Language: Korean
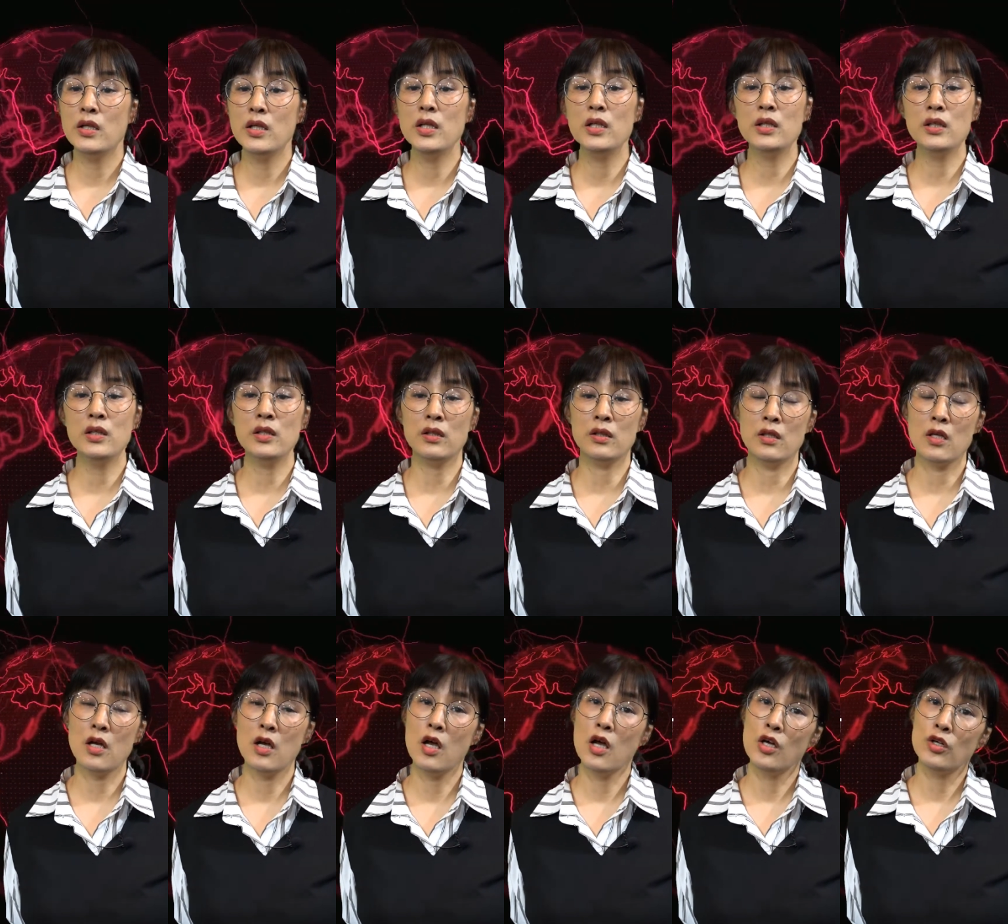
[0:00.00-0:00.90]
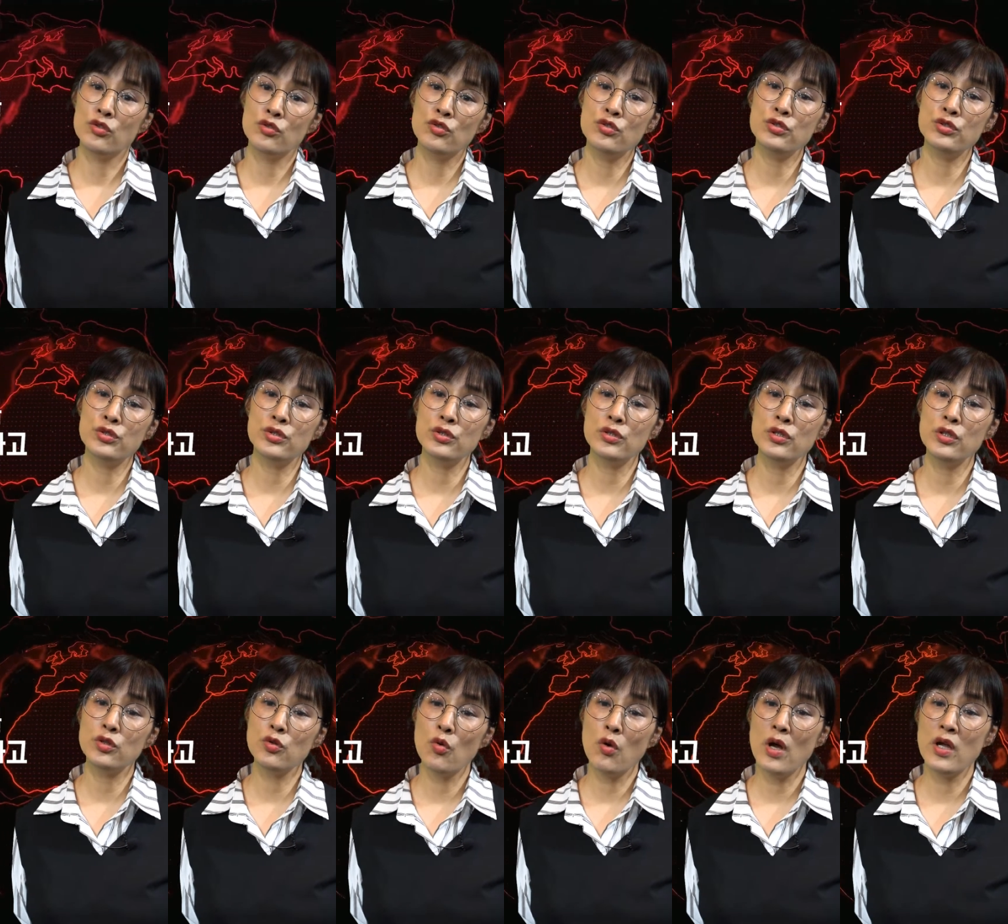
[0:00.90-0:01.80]
이는
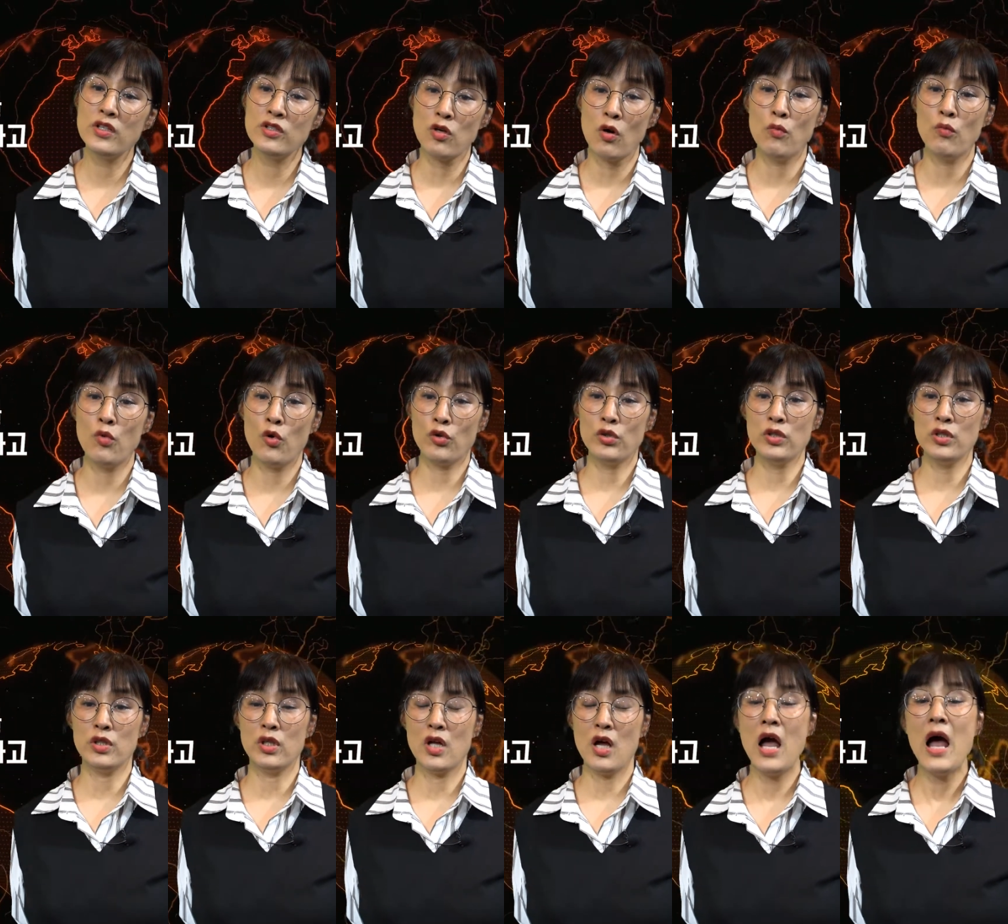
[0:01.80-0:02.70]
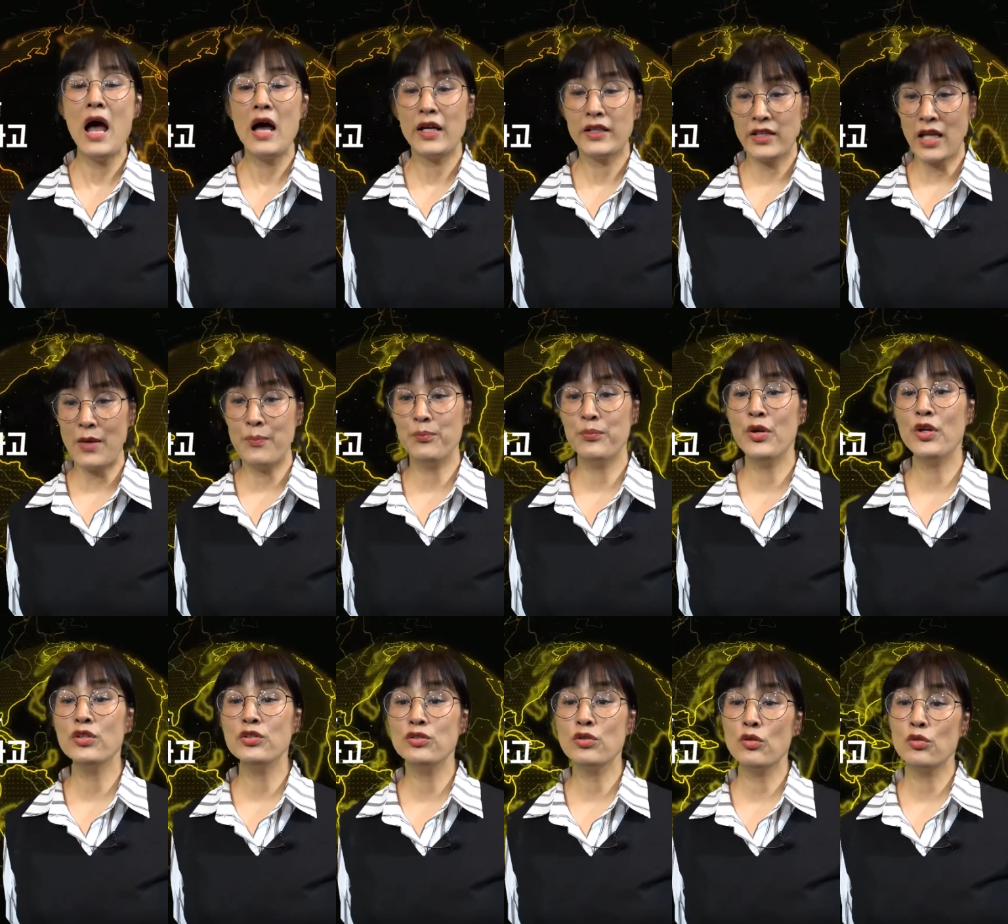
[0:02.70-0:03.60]
뉴스를 통한 정보를
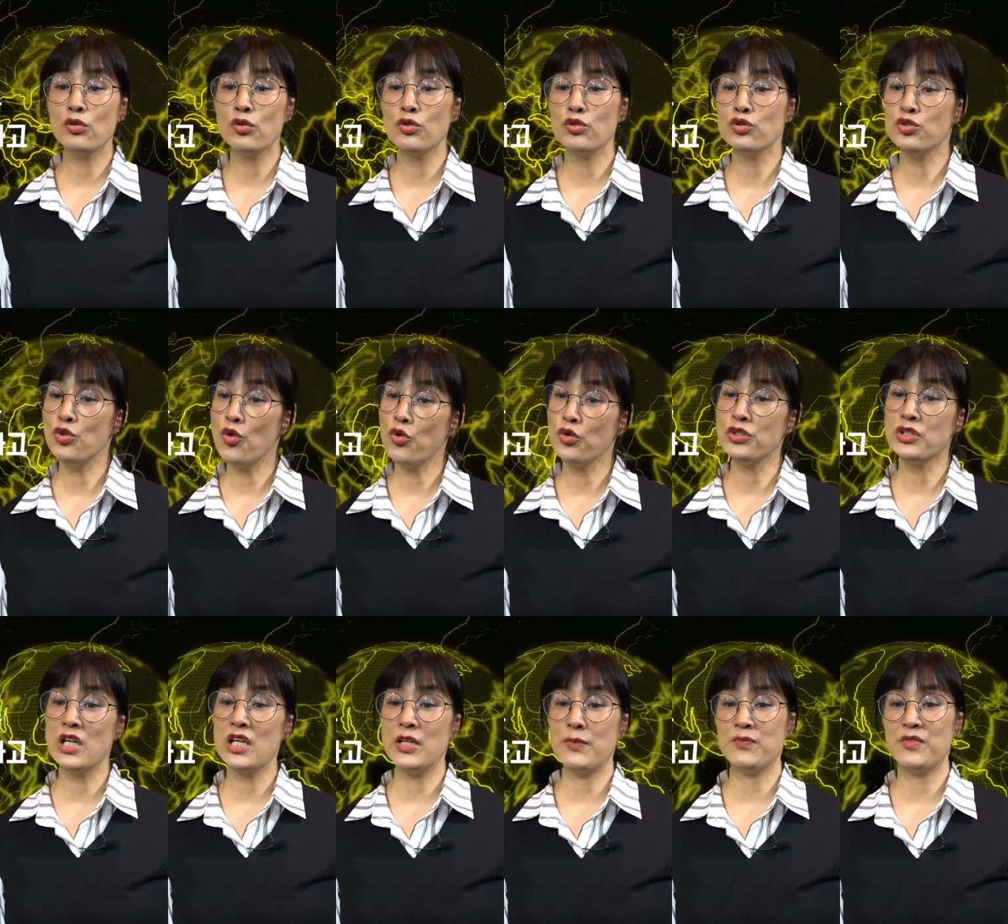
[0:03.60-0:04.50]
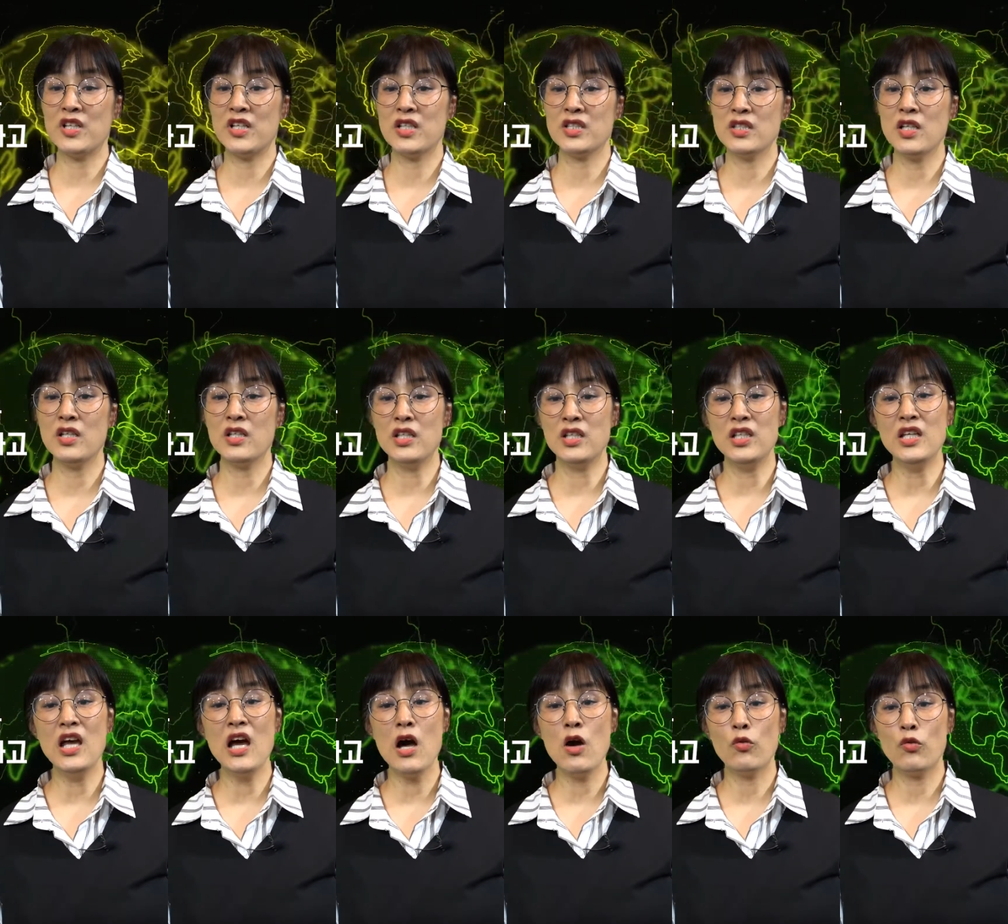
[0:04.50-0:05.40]
단편적으로 수용자 입장에서
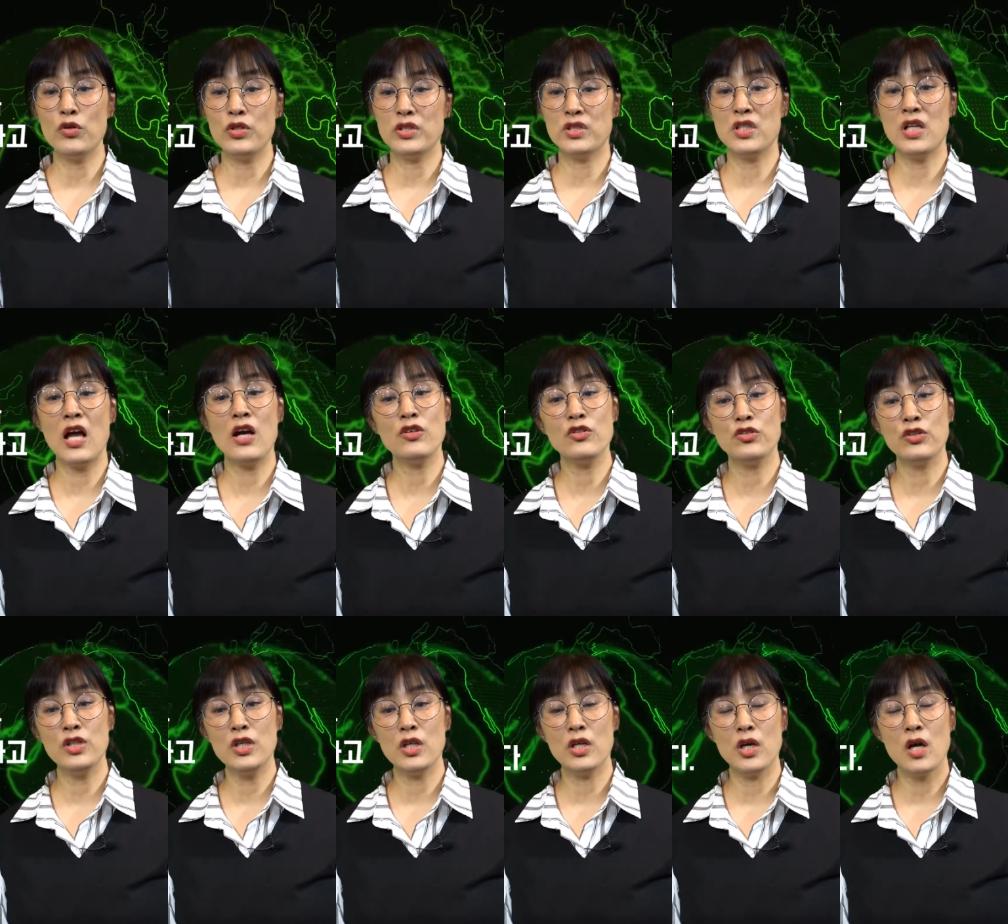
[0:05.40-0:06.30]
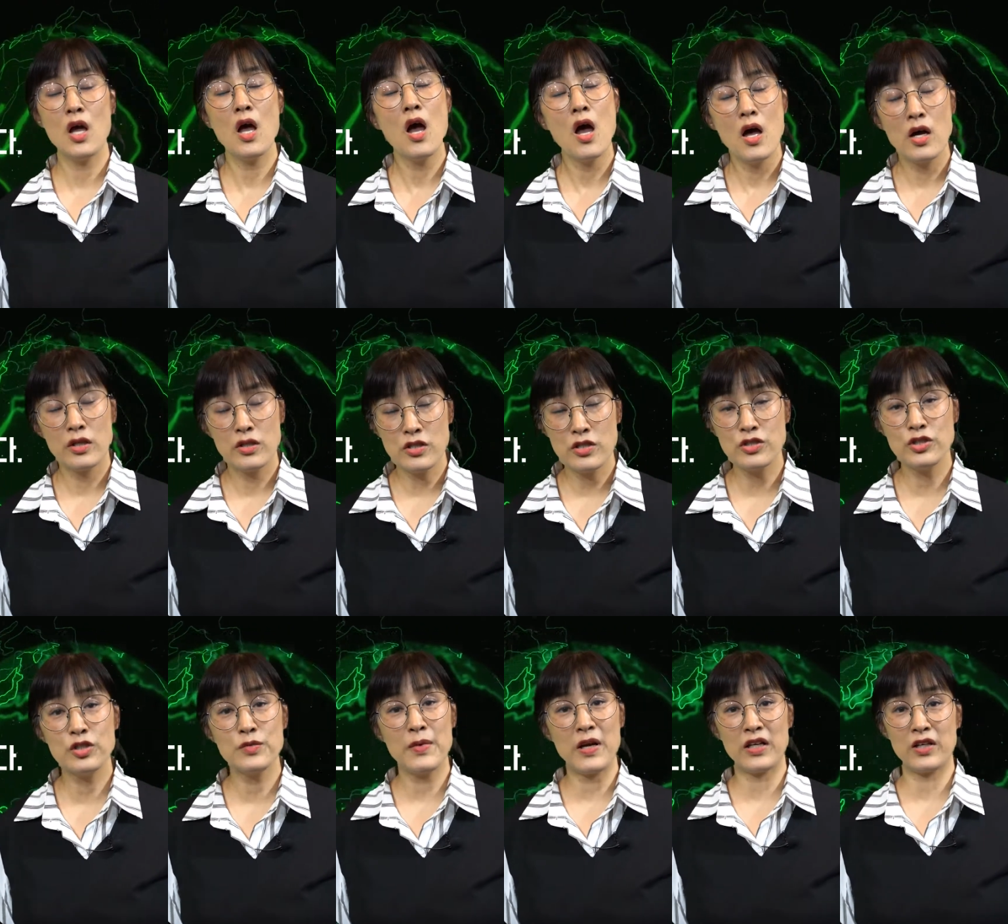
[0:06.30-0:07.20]
이해하고 있을 확률이 클
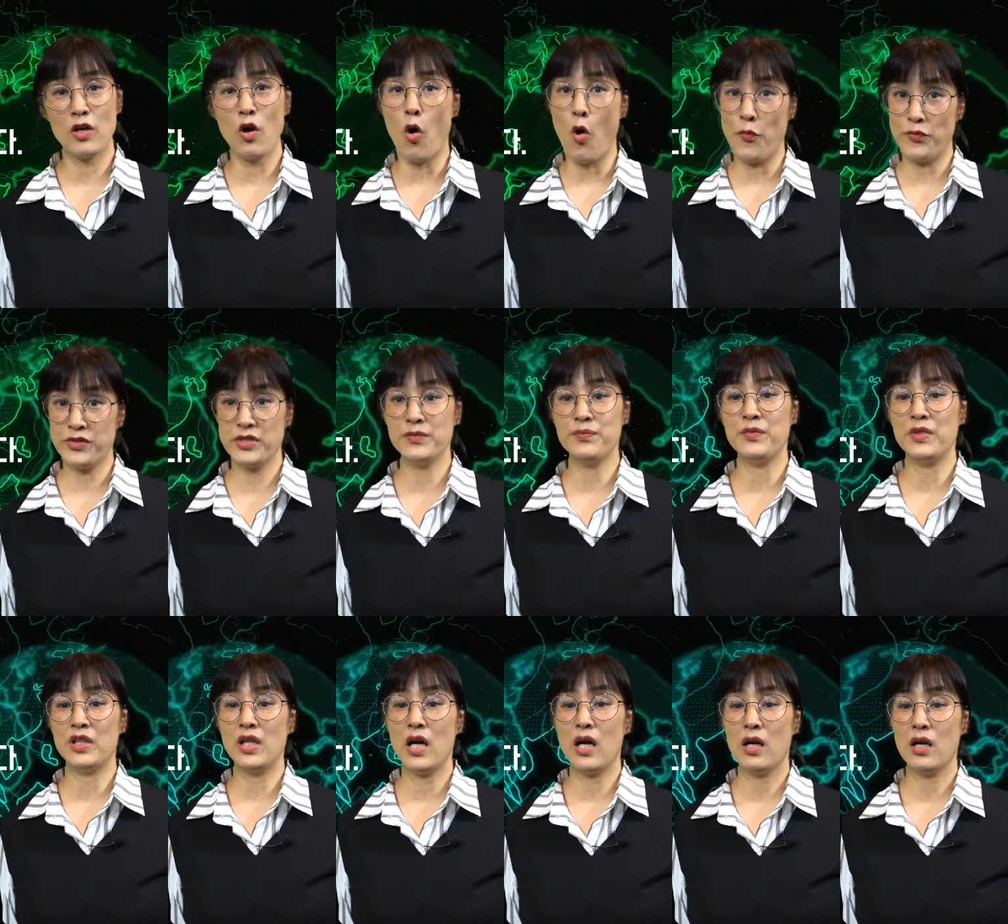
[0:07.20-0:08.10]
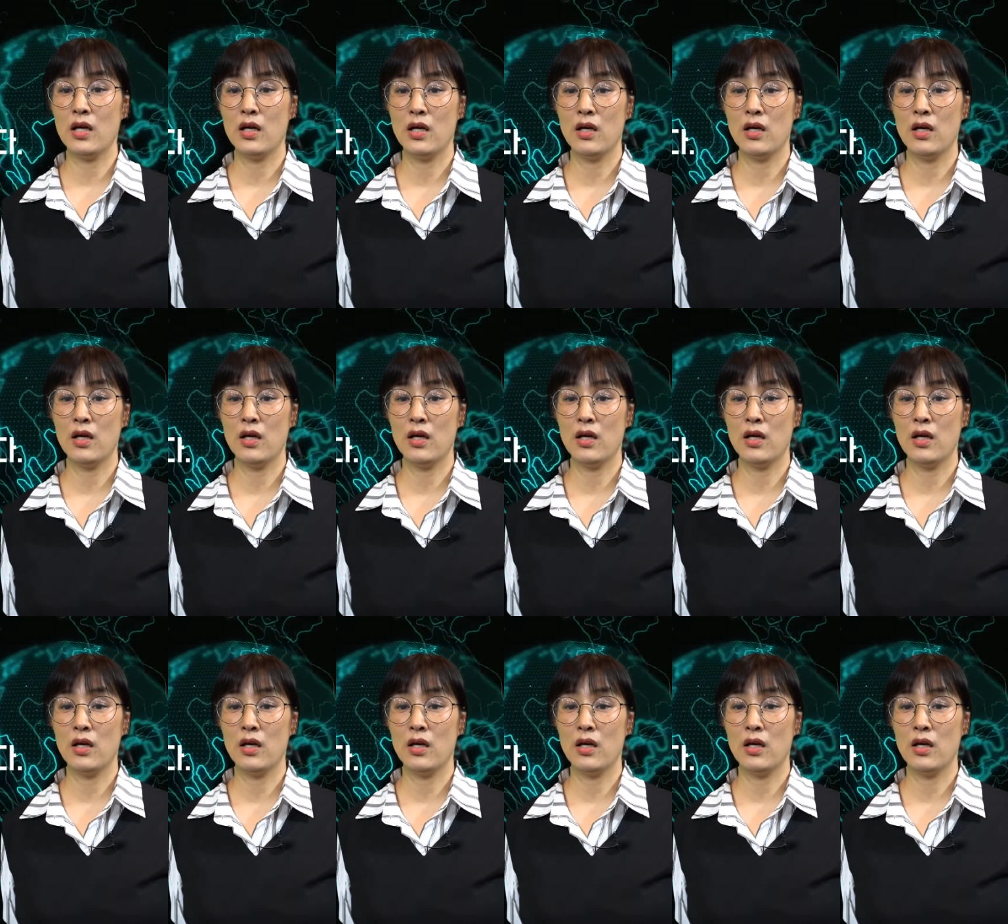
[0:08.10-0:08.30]
수밖에 없습니다.